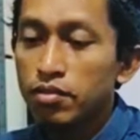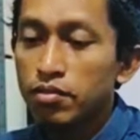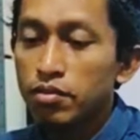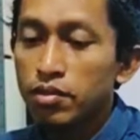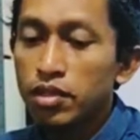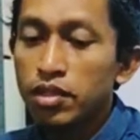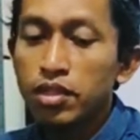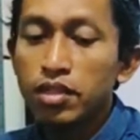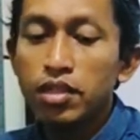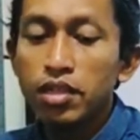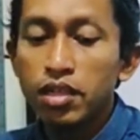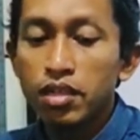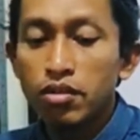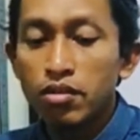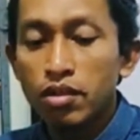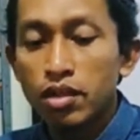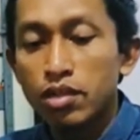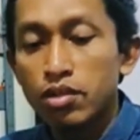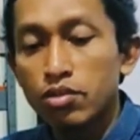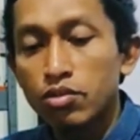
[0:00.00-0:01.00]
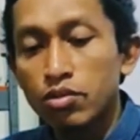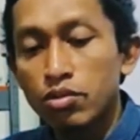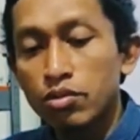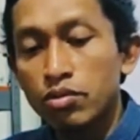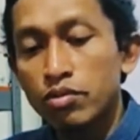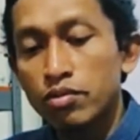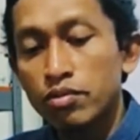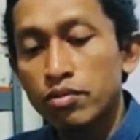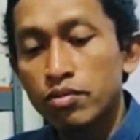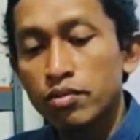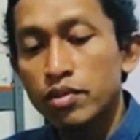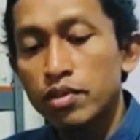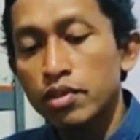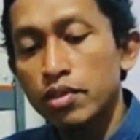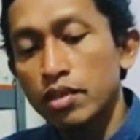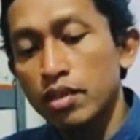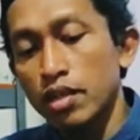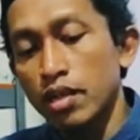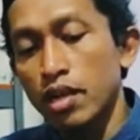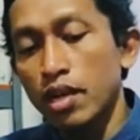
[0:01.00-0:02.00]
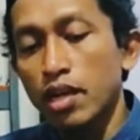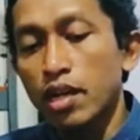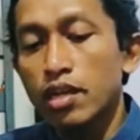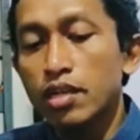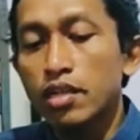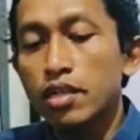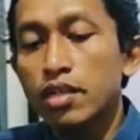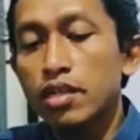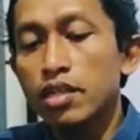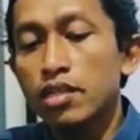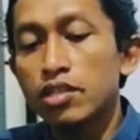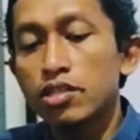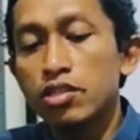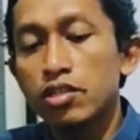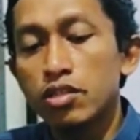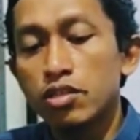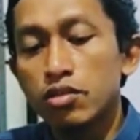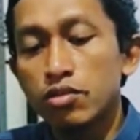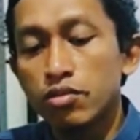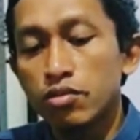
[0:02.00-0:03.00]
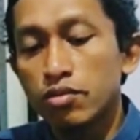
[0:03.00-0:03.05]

beda dengan orang dulu kekalahan kita di situ